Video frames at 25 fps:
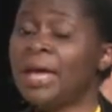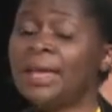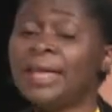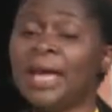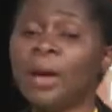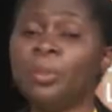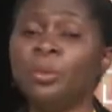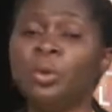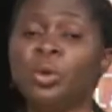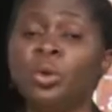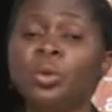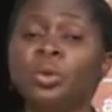
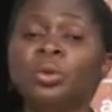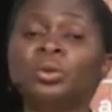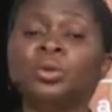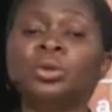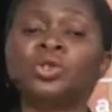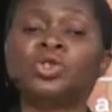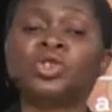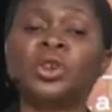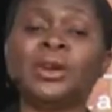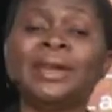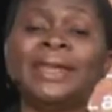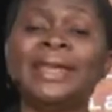Il y a beaucoup
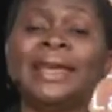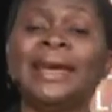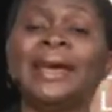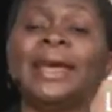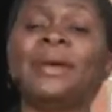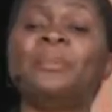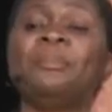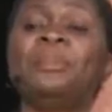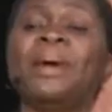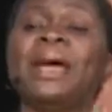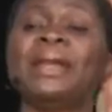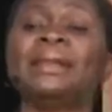de gens qui
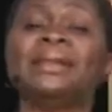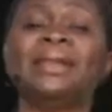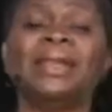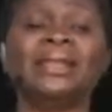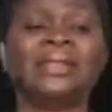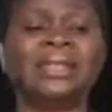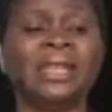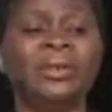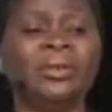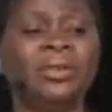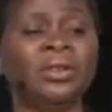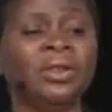répètent
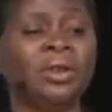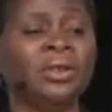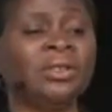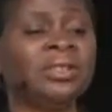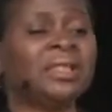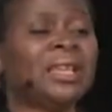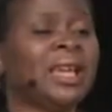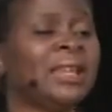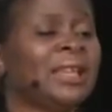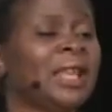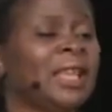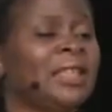les
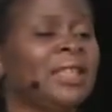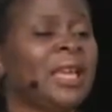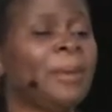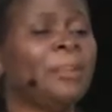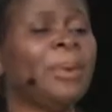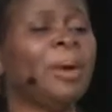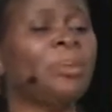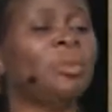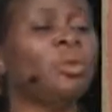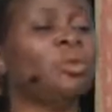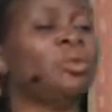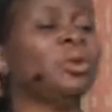évidences. Il n'y a,
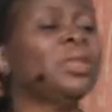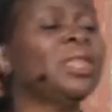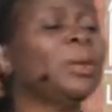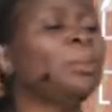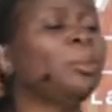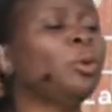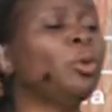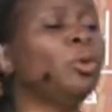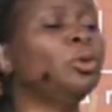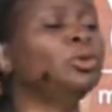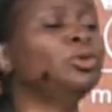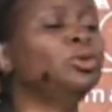a, pas beaucoup
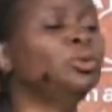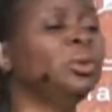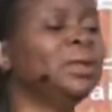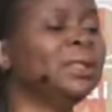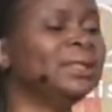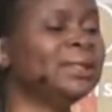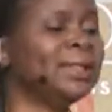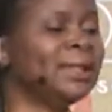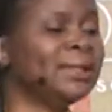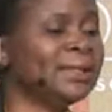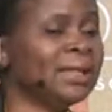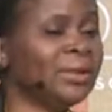qui
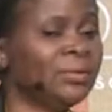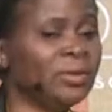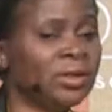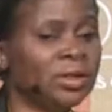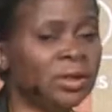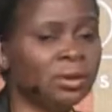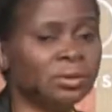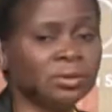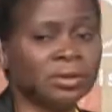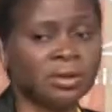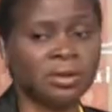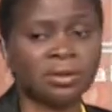produisent les
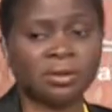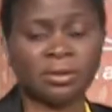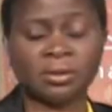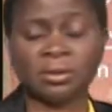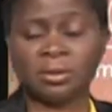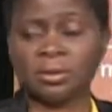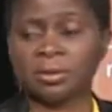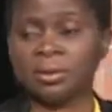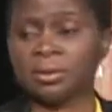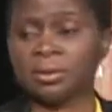évidences.